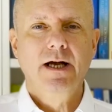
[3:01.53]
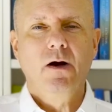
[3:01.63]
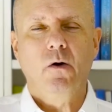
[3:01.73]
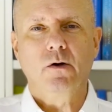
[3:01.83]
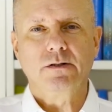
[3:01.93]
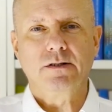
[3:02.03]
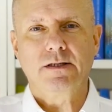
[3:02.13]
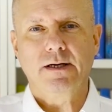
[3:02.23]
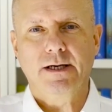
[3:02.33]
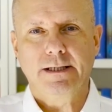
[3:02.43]
und
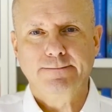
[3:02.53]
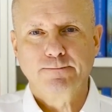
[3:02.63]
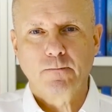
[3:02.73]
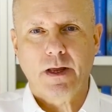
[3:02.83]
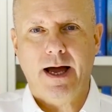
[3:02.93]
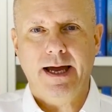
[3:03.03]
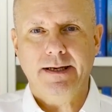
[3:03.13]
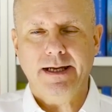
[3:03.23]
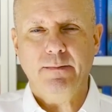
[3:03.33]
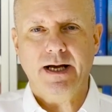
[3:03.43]
äh,
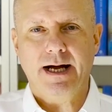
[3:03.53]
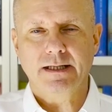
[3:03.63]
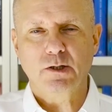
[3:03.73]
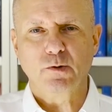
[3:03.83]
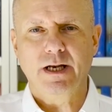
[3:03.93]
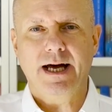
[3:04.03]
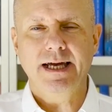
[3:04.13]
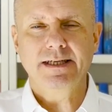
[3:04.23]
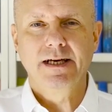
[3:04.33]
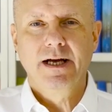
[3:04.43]
ein Emirat
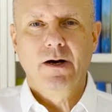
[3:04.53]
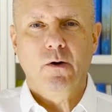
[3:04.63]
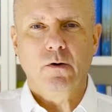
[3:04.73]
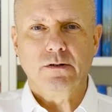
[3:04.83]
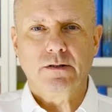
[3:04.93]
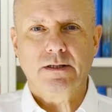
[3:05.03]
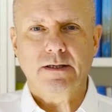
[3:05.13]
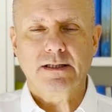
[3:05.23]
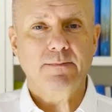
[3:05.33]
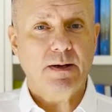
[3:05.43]
zugleich. Und äh,
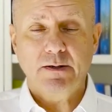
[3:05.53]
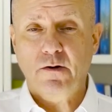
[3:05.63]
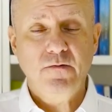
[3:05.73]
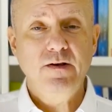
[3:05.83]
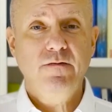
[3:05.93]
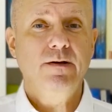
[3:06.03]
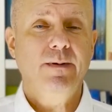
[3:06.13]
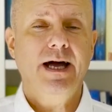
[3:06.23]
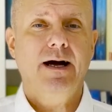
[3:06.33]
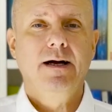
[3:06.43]
es gibt aber noch viel, viel
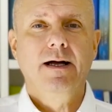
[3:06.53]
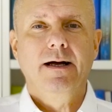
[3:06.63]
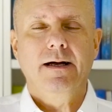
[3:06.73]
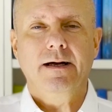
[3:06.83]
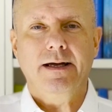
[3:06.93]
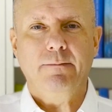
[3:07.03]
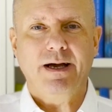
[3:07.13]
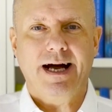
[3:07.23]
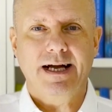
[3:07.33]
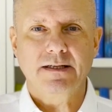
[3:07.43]
mehr äh,
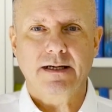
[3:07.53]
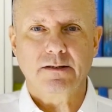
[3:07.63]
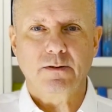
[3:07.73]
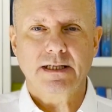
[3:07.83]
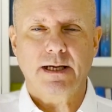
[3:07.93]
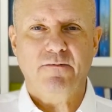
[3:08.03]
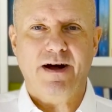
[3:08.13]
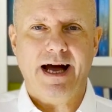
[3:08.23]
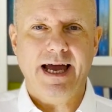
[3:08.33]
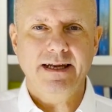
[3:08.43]
Emirate, also deshalb
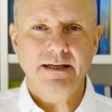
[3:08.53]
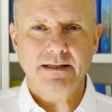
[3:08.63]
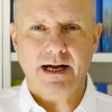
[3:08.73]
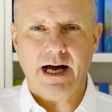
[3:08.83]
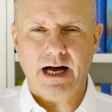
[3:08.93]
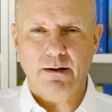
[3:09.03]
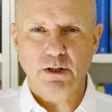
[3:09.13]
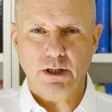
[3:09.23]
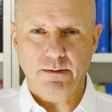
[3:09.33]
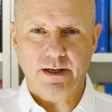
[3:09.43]
Vereinigte
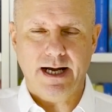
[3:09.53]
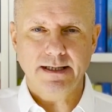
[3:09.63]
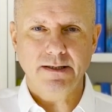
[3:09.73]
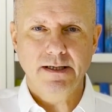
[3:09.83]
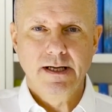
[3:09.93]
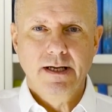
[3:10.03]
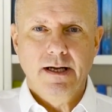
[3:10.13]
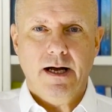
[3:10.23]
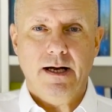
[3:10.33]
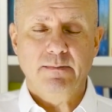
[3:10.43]
Arabische Emirate.
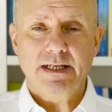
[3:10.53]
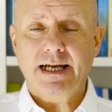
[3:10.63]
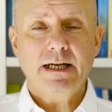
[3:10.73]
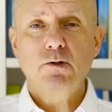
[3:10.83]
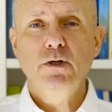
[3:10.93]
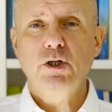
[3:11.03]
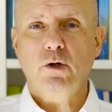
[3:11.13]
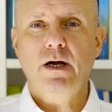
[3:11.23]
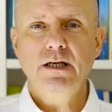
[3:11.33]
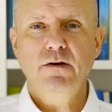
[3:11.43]
Ähm, das hat natürlich
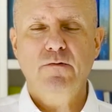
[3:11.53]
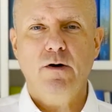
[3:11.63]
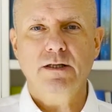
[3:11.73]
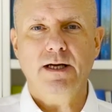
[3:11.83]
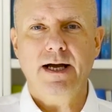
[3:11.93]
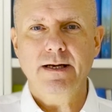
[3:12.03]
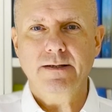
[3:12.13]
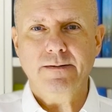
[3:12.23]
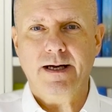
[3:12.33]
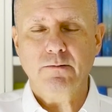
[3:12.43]
steuerliche
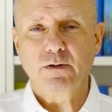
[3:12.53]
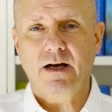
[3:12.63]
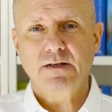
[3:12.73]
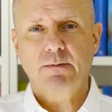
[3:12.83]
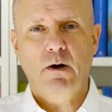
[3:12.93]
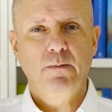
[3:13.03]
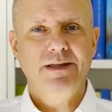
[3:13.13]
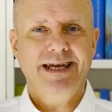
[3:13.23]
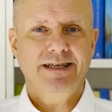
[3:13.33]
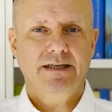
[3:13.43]
Vorteile. Ja, du darfst aber auch
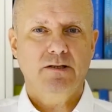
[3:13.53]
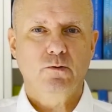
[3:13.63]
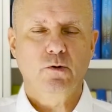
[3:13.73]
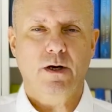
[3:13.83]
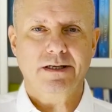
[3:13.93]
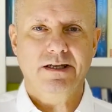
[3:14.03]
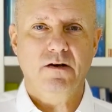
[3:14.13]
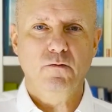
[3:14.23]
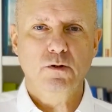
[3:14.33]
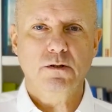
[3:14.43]
bedenken, dass du dort in
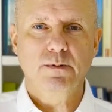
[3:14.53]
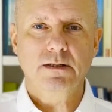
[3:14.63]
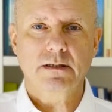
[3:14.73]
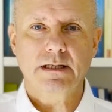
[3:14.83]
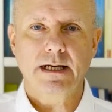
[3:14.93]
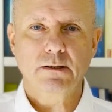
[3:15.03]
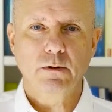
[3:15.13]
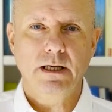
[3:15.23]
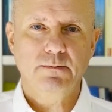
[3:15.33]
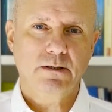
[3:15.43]
der Wüste bist. Das heißt, du
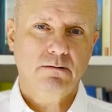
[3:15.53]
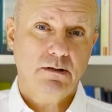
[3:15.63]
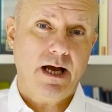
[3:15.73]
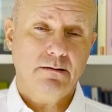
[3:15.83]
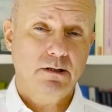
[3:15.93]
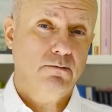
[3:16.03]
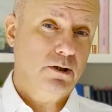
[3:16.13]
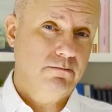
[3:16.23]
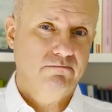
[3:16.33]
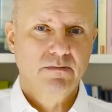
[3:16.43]
lebst ja,
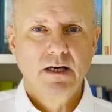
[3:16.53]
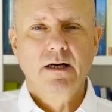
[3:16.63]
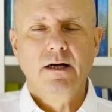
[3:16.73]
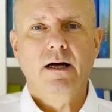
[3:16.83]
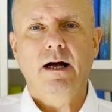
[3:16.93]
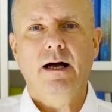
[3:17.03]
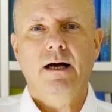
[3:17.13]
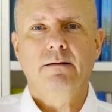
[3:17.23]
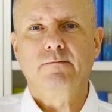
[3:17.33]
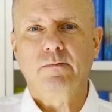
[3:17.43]
zwischen
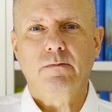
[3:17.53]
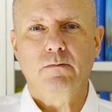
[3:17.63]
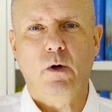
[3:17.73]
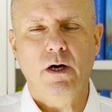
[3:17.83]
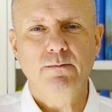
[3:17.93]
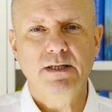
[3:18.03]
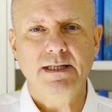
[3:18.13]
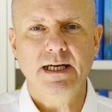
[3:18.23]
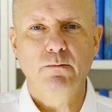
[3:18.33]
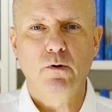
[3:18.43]
äh, neun bis
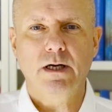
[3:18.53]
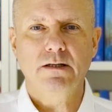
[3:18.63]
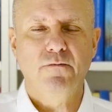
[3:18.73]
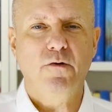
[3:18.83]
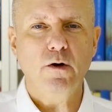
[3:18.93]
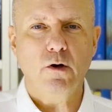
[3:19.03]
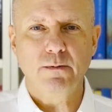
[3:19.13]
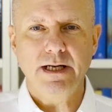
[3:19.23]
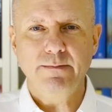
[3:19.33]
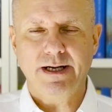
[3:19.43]
zehn Monate
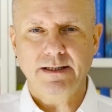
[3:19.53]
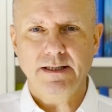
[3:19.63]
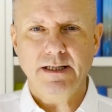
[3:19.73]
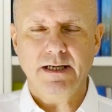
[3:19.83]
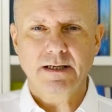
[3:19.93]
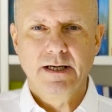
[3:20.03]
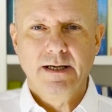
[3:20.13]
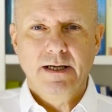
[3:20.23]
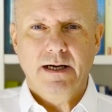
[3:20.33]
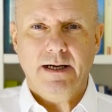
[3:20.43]
vollkommen klimatisiert,
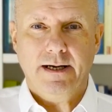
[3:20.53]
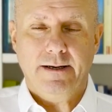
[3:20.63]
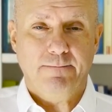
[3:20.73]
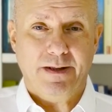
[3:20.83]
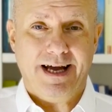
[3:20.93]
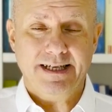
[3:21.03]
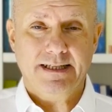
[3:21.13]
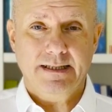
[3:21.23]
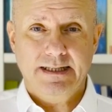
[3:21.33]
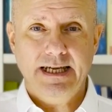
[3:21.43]
ähm,
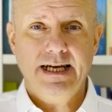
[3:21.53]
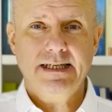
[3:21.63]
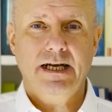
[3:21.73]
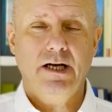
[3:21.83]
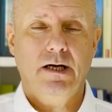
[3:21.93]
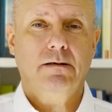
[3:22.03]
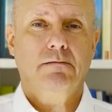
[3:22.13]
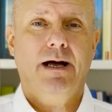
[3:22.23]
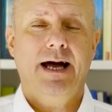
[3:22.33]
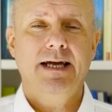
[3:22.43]
hast sehr, sehr
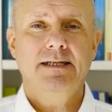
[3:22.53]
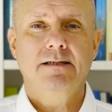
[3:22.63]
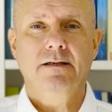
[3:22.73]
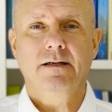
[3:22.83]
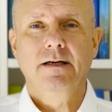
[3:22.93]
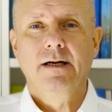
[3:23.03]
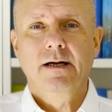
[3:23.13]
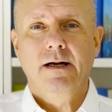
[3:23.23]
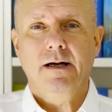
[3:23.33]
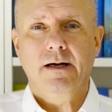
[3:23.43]
heiße
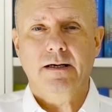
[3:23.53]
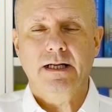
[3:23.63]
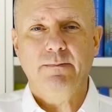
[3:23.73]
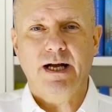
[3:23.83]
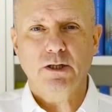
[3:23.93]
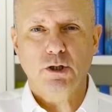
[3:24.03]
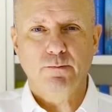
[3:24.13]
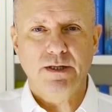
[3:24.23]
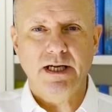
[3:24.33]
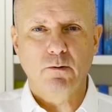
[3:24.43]
äh, klimatische
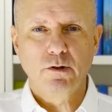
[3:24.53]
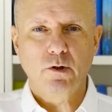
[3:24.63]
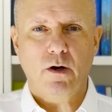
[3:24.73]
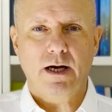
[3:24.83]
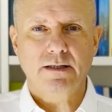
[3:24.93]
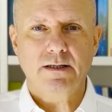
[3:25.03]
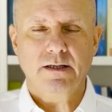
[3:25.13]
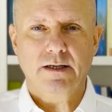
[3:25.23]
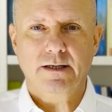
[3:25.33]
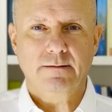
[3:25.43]
Bedingungen dort,
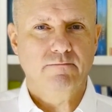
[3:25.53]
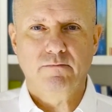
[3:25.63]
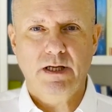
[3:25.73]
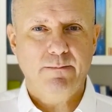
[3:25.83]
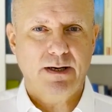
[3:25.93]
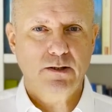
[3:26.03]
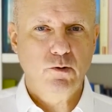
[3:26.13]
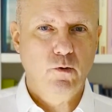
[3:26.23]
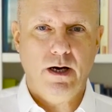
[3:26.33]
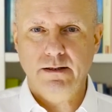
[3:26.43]

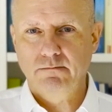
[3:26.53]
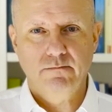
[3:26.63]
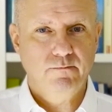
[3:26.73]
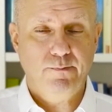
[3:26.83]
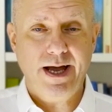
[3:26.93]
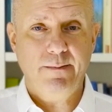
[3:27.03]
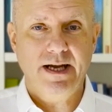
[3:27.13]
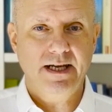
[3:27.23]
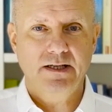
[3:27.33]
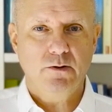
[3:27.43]
Temperaturen
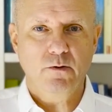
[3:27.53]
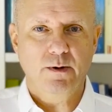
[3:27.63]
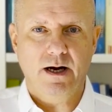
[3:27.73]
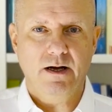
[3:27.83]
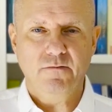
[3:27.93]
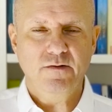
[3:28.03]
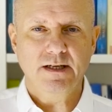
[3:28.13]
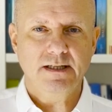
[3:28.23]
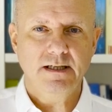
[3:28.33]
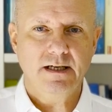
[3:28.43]
permanent über
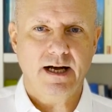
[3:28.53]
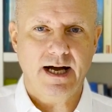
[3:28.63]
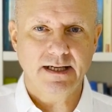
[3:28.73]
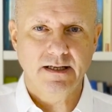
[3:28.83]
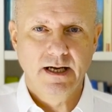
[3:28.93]
40 Grad,